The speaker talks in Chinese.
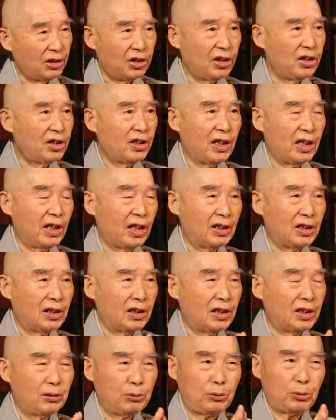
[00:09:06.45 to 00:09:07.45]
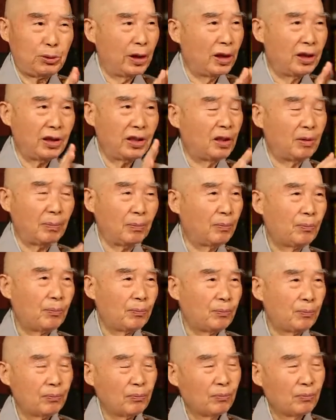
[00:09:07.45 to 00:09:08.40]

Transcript: 一念的决定，